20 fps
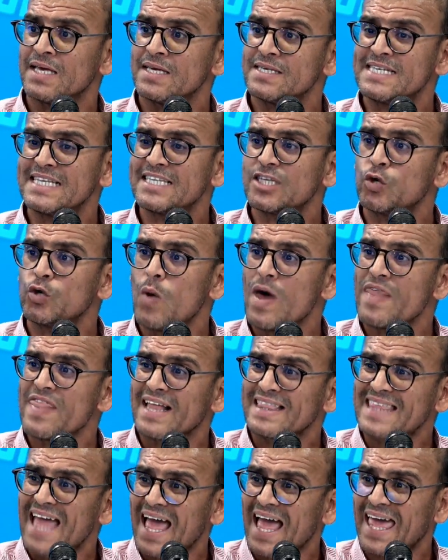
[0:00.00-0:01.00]
زدت
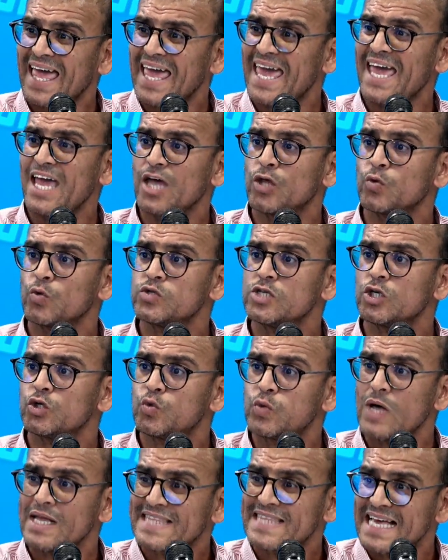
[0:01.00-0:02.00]
الوضع تعقيد
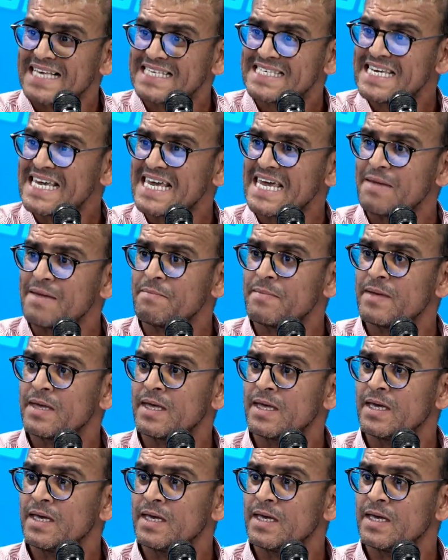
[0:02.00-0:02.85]
وزدت تازيم